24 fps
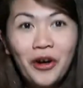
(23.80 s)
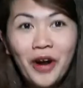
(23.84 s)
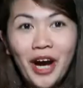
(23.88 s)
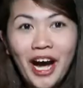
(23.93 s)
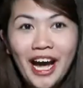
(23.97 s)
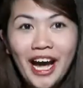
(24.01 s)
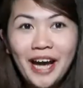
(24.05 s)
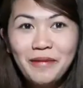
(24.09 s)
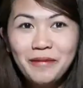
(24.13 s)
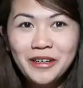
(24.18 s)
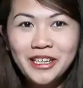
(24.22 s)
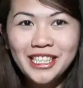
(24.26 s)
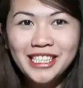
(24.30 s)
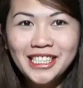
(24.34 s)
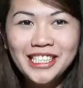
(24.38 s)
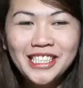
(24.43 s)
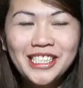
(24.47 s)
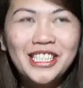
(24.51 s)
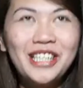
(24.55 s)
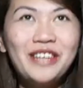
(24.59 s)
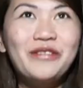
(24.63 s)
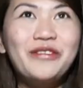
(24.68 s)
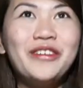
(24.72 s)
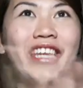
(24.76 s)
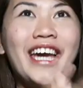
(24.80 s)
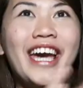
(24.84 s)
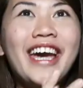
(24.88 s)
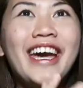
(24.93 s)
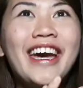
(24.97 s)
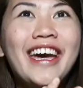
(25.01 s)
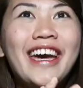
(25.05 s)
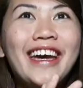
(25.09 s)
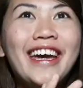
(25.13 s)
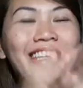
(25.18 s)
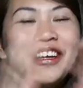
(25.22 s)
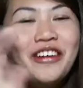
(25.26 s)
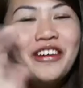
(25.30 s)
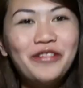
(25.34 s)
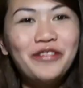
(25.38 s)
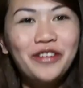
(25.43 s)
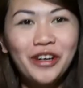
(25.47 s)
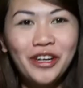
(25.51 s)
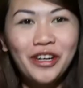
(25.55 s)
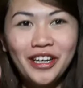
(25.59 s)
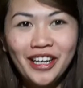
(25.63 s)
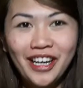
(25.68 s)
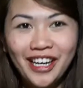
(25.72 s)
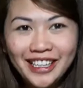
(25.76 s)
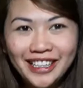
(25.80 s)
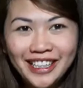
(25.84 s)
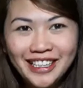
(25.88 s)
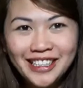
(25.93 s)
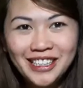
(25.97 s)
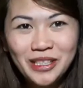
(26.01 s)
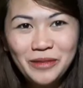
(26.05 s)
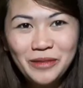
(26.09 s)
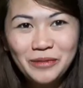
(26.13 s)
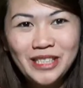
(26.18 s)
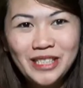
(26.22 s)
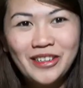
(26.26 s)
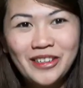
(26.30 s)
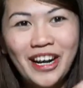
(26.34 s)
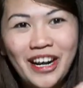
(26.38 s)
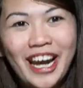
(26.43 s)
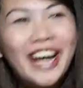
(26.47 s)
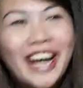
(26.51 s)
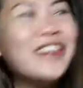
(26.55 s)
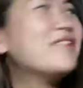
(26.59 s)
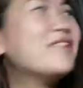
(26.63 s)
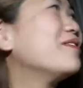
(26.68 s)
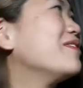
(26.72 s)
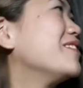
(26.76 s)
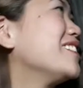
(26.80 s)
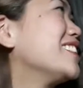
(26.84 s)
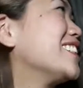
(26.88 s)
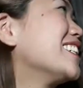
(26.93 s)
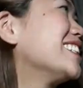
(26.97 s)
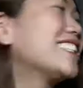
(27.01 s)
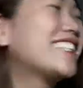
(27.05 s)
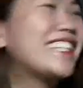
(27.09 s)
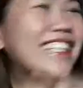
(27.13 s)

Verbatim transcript: So, I'm Chris GV and if you're not yet subscribed,